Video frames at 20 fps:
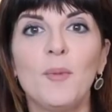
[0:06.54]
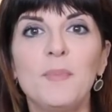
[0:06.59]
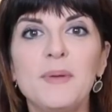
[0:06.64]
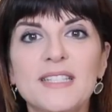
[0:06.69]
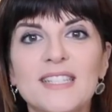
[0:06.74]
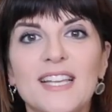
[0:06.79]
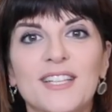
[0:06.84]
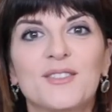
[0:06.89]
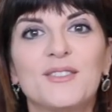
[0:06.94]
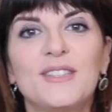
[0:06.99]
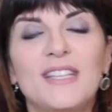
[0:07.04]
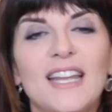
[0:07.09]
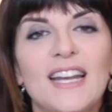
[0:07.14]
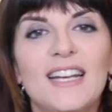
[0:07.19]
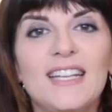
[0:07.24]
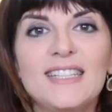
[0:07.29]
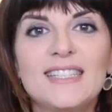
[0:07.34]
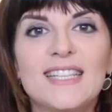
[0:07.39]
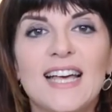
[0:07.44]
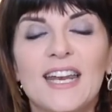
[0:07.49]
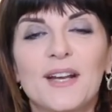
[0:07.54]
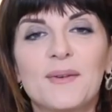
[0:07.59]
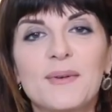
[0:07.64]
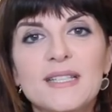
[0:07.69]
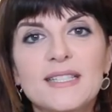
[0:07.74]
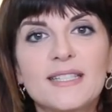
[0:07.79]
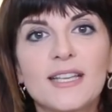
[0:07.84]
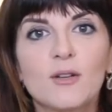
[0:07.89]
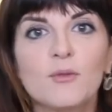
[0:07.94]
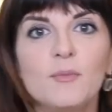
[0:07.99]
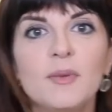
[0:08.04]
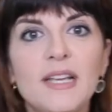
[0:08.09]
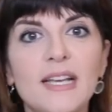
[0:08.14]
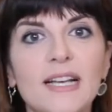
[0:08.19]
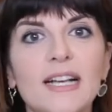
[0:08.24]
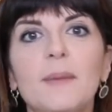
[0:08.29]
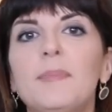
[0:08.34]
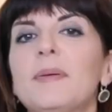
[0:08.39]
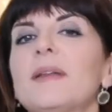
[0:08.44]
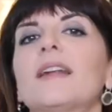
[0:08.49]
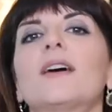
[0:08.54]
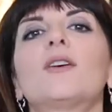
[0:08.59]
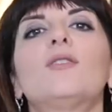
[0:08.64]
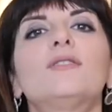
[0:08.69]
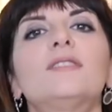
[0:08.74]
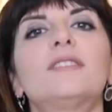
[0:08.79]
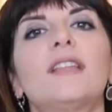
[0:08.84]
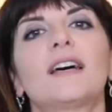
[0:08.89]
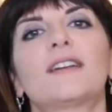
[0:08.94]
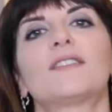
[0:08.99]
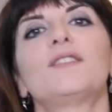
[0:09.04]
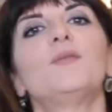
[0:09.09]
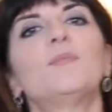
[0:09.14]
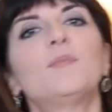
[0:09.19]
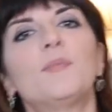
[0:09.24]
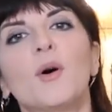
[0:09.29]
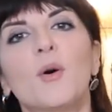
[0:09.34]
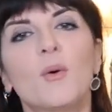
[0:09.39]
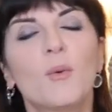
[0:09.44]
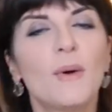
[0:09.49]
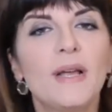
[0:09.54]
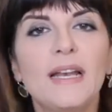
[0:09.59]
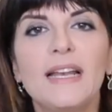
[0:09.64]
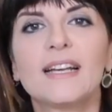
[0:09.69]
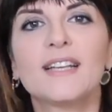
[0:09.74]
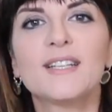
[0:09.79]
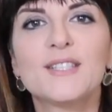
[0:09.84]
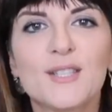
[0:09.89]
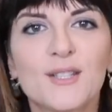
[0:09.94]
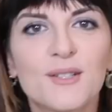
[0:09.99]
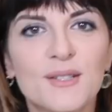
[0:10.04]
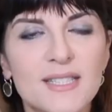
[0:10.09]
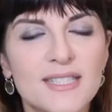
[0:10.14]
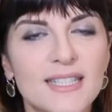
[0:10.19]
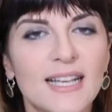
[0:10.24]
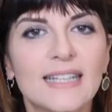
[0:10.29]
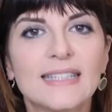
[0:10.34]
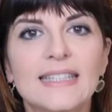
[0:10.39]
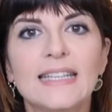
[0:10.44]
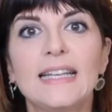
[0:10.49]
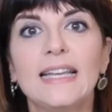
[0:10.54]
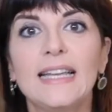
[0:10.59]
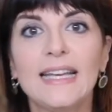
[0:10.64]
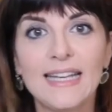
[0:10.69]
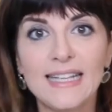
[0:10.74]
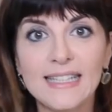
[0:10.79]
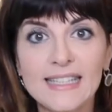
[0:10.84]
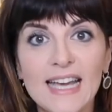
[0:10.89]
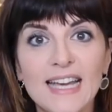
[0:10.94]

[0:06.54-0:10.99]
Ho pensato di realizzare questa rubrica per raccontarti un po' quelle che sono state le